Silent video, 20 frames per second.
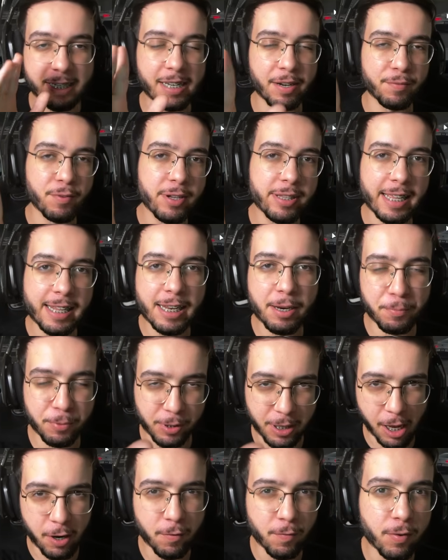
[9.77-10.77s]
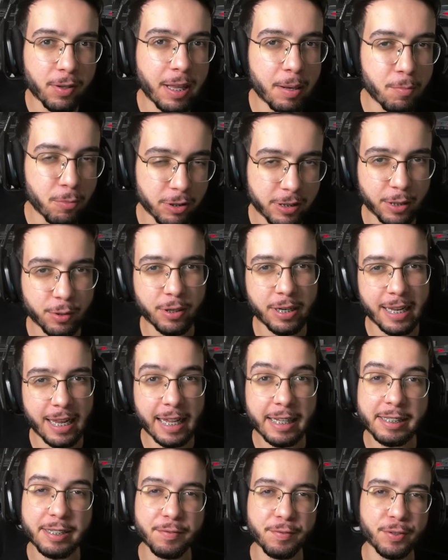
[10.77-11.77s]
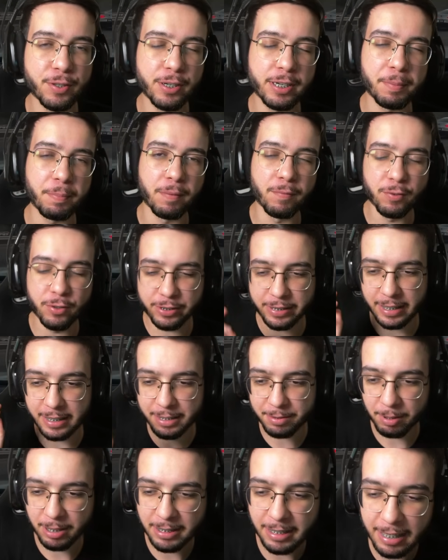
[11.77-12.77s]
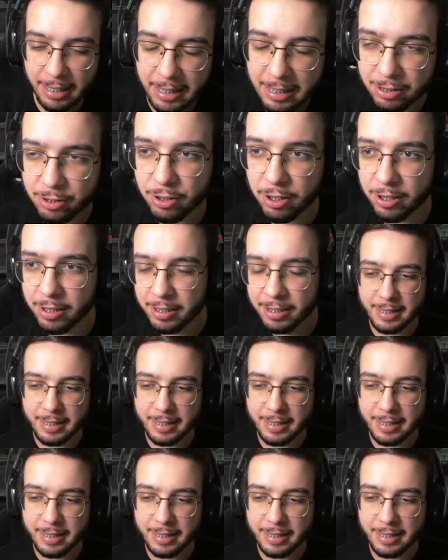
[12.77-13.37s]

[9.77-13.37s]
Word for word: já vão entender por que, que eu vou estar tá mostrando esse vídeo aqui pra vocês. Mas se liga só.